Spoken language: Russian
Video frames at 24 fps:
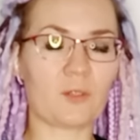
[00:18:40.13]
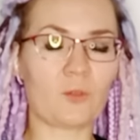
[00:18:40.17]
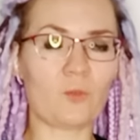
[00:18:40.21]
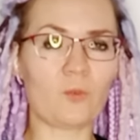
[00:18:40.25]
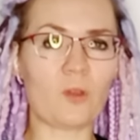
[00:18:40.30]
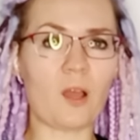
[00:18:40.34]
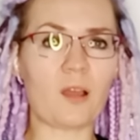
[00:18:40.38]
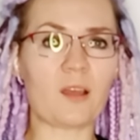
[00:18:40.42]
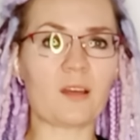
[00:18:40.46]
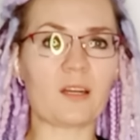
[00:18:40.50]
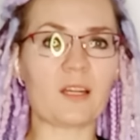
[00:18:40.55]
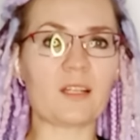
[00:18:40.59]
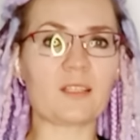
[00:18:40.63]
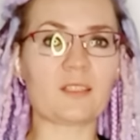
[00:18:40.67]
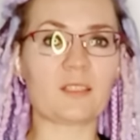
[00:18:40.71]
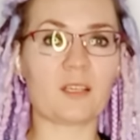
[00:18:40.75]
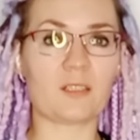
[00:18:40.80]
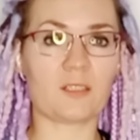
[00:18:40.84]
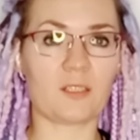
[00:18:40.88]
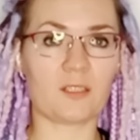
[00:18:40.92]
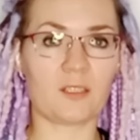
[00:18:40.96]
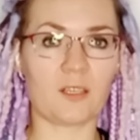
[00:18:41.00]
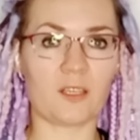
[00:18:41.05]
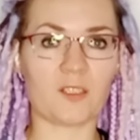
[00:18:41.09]
Ну, как говорится,
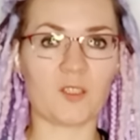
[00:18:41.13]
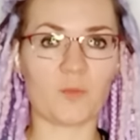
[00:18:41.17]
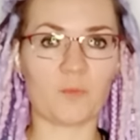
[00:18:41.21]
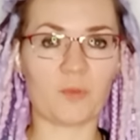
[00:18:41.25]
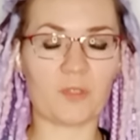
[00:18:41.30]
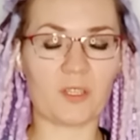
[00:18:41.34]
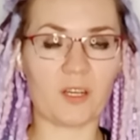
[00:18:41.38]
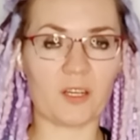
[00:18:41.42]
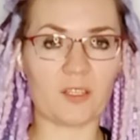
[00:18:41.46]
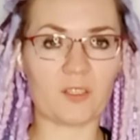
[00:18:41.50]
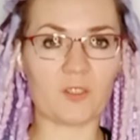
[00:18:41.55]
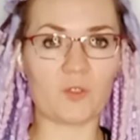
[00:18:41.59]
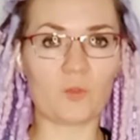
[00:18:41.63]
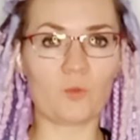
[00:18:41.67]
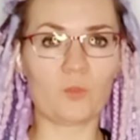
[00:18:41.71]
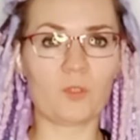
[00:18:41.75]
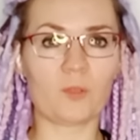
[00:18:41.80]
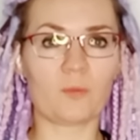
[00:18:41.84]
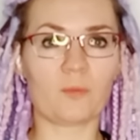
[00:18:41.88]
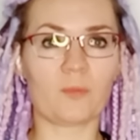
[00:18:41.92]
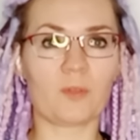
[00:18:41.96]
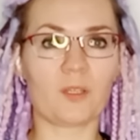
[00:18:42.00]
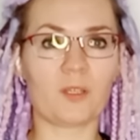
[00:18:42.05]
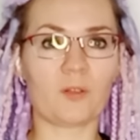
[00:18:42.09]
эти дети подрастут,
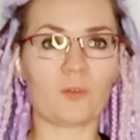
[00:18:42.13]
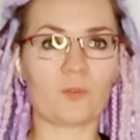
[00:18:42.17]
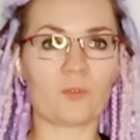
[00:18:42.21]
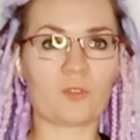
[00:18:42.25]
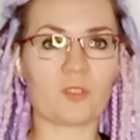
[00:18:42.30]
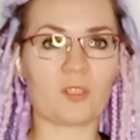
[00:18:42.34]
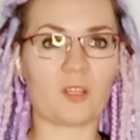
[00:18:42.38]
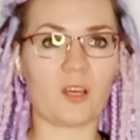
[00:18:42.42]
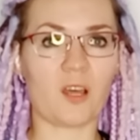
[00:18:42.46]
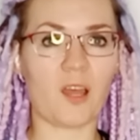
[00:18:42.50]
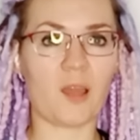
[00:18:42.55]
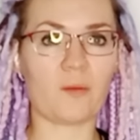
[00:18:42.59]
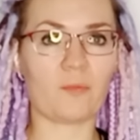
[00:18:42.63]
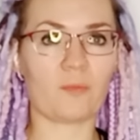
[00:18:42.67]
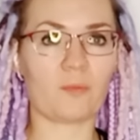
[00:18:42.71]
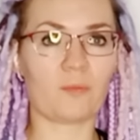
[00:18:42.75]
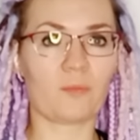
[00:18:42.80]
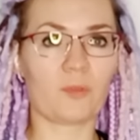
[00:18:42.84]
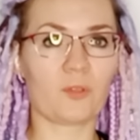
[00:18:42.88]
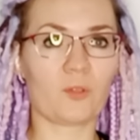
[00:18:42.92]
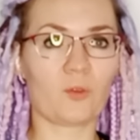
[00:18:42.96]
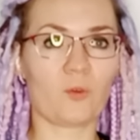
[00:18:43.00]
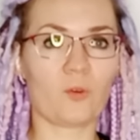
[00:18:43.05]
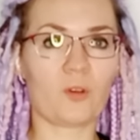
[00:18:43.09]
мы узнаем
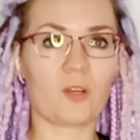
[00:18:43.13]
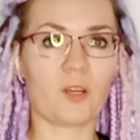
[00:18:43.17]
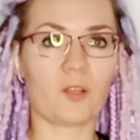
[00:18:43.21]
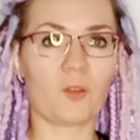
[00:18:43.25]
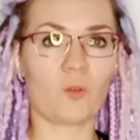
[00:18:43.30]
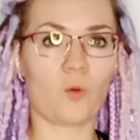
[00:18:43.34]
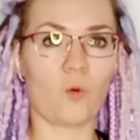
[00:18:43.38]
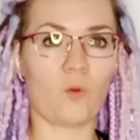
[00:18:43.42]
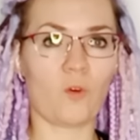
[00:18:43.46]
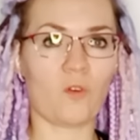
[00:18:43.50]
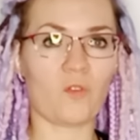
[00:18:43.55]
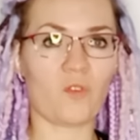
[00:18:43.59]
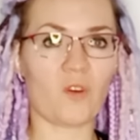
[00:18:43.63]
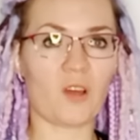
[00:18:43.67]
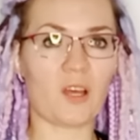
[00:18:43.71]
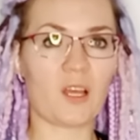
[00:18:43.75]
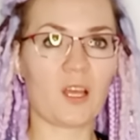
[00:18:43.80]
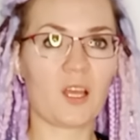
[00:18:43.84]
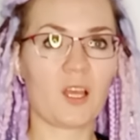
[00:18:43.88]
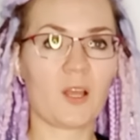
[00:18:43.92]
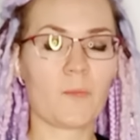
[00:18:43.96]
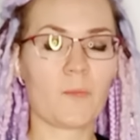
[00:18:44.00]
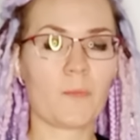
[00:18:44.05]
много нового.